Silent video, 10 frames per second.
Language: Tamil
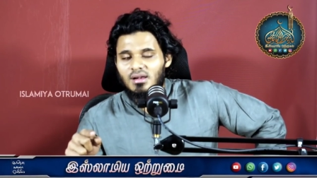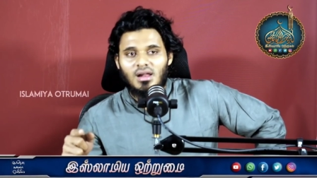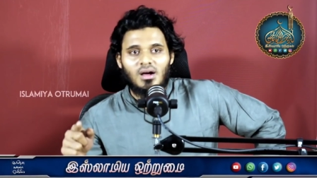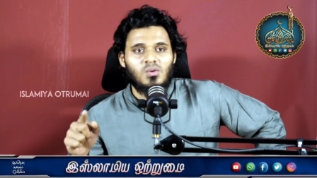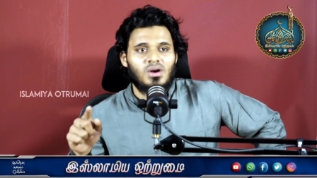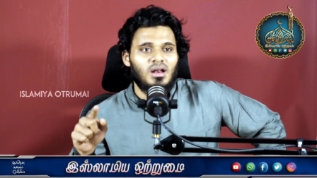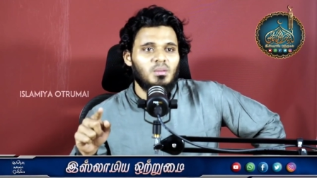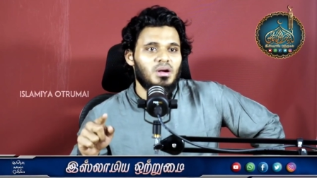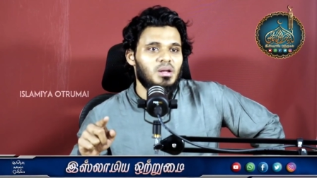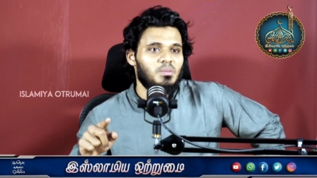அல்லாஹ்
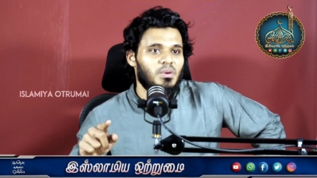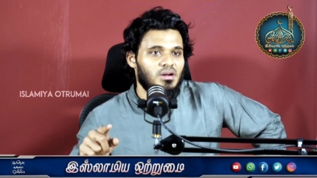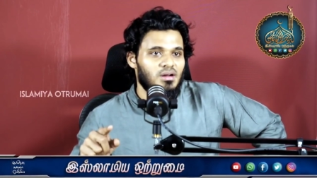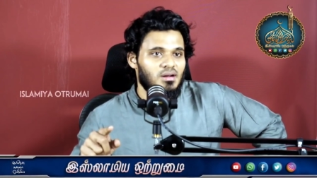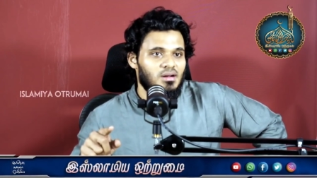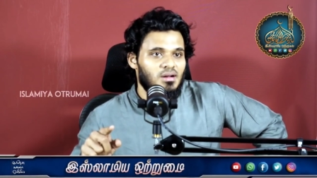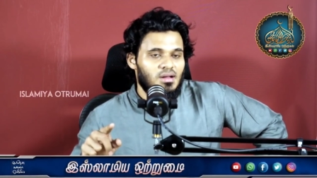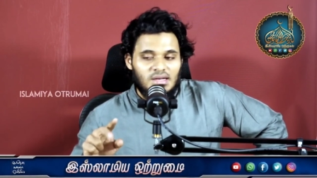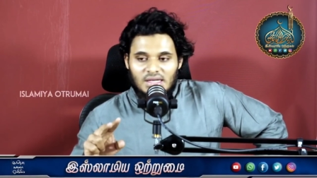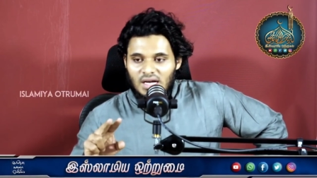உங்களை மன்னிப்பான்
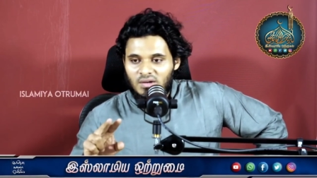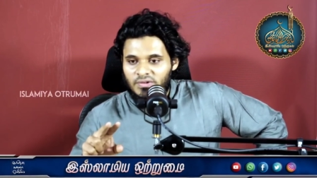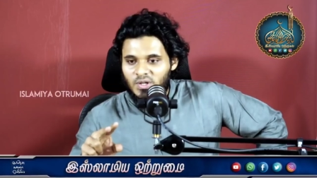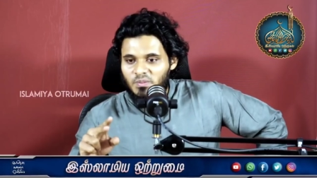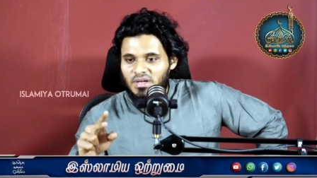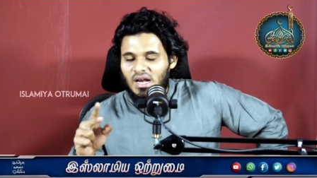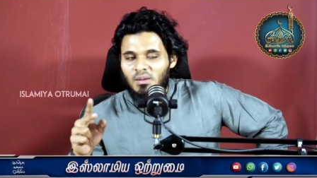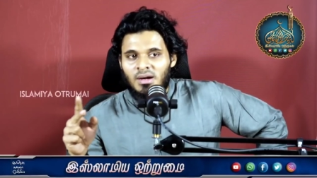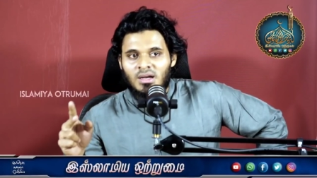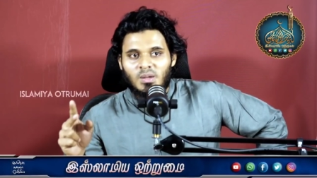நான்
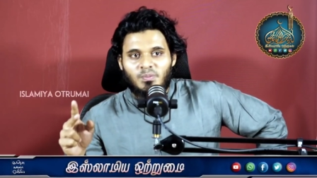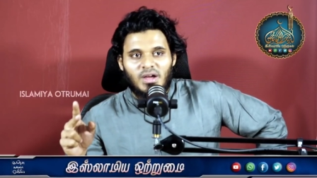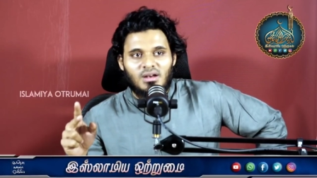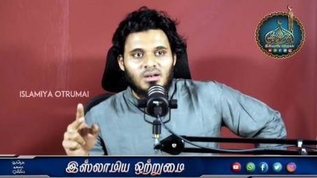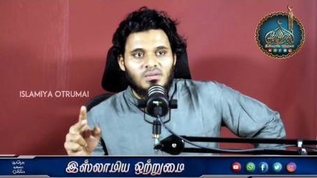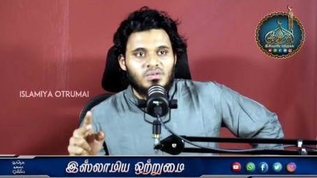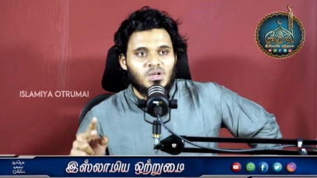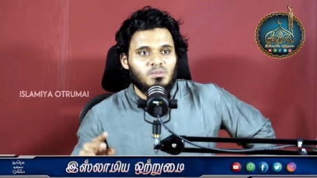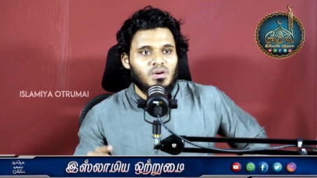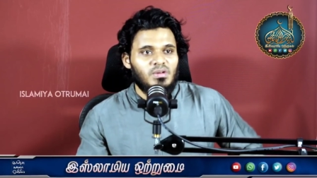விரும்பினால் மன்னிப்பேன்
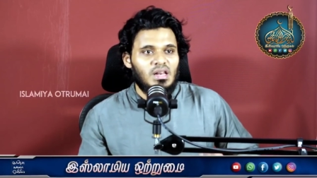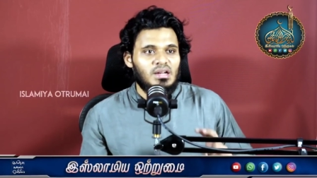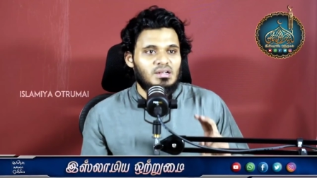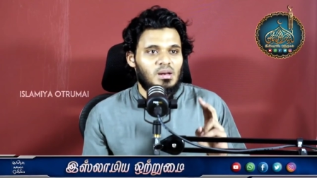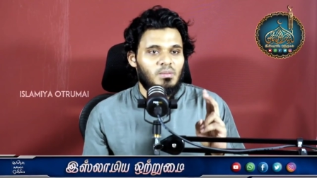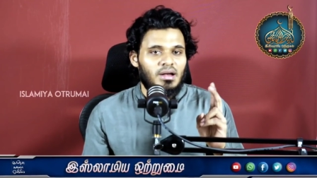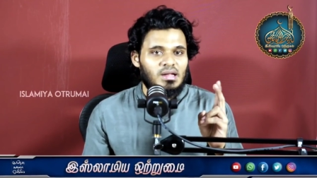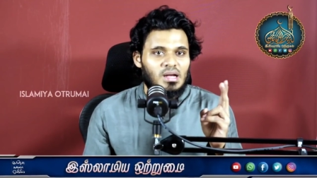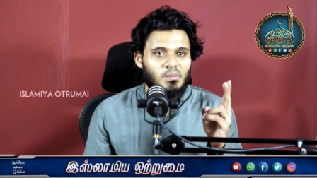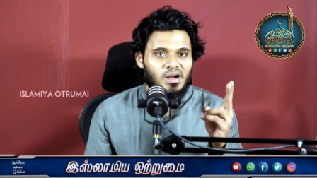விரும்பவில்லை என்றால்
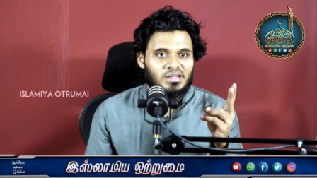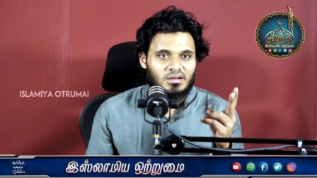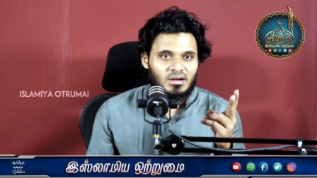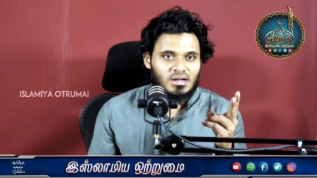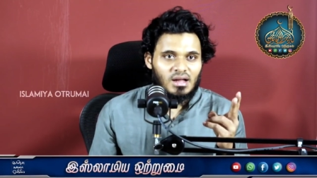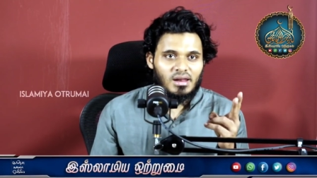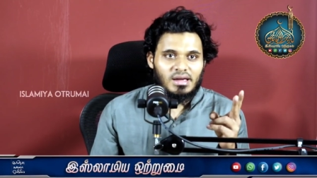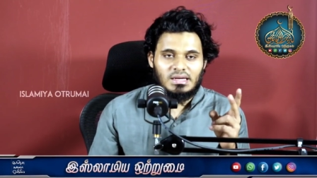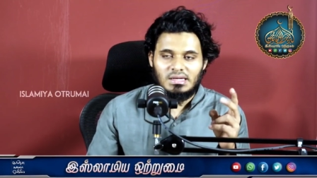மன்னிக்க மாட்டேன் என்றால்